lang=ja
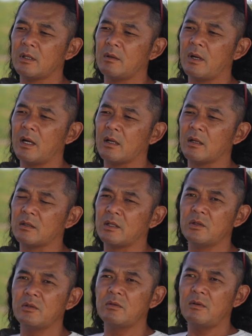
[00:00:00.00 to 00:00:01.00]
で
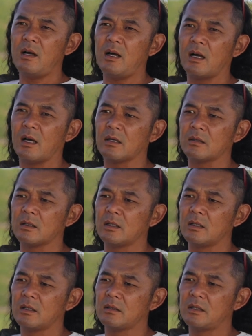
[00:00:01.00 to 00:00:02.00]
理由は
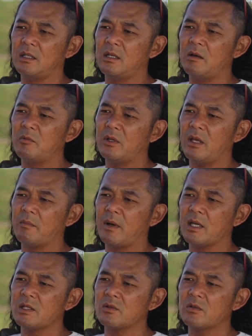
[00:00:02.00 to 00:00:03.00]
ディーラーもね
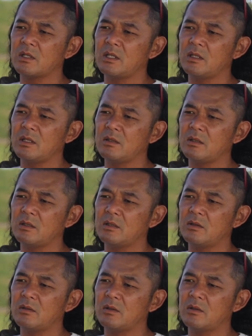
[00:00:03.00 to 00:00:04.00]
賠償
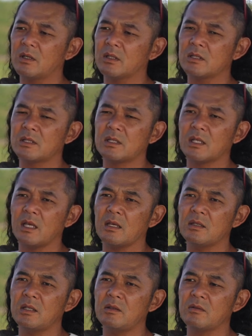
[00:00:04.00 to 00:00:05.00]
金っていう形で
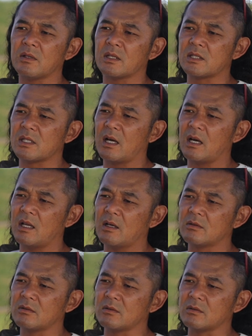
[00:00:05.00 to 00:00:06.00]
現金をね支
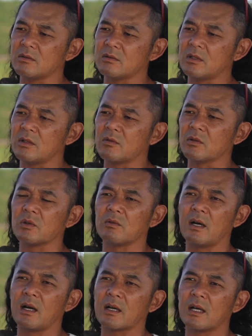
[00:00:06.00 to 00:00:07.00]
払うっていうこと
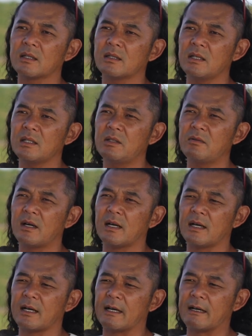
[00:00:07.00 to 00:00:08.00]
は簡単に
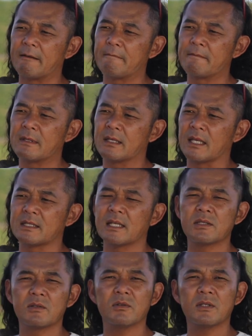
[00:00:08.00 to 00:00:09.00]
は決
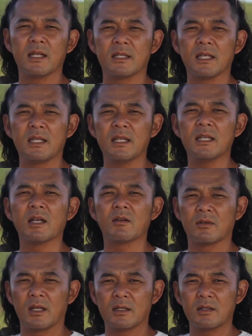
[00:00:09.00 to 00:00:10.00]
断することはできないだ
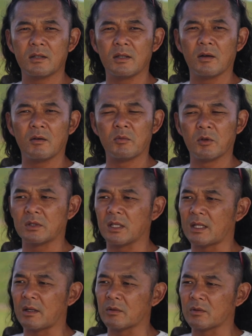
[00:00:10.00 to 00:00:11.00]
ろうなって思って
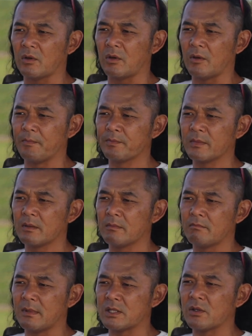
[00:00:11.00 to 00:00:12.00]
いたのと、
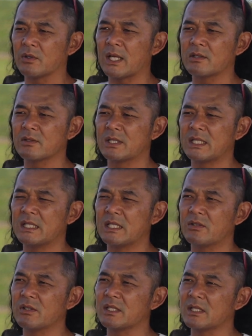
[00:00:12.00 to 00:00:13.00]
承諾し
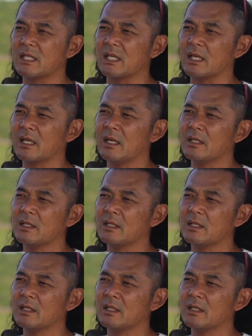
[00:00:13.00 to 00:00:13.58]
にくいし、